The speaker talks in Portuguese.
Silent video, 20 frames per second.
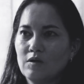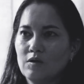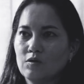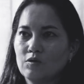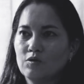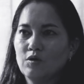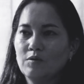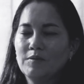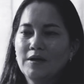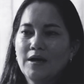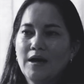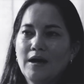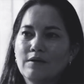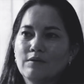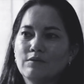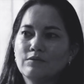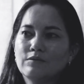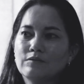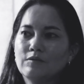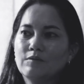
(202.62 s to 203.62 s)

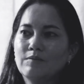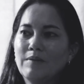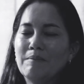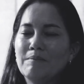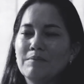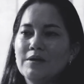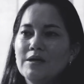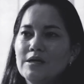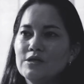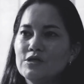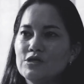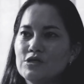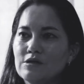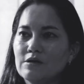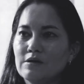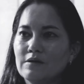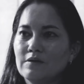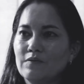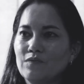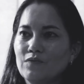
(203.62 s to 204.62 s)
dominaram uma
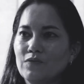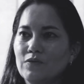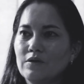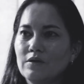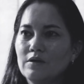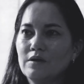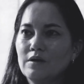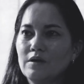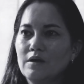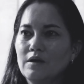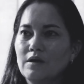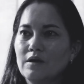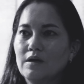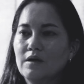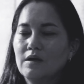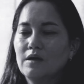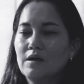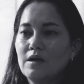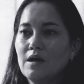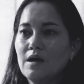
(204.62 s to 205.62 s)
mídia
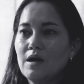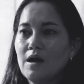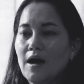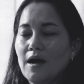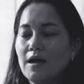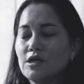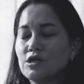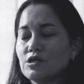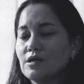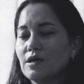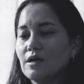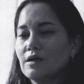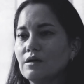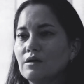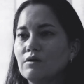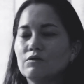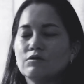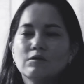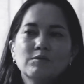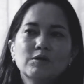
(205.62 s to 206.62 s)
que a esquerda
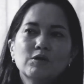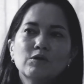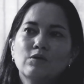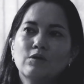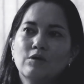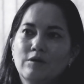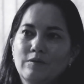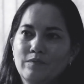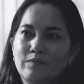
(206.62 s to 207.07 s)
não dominou.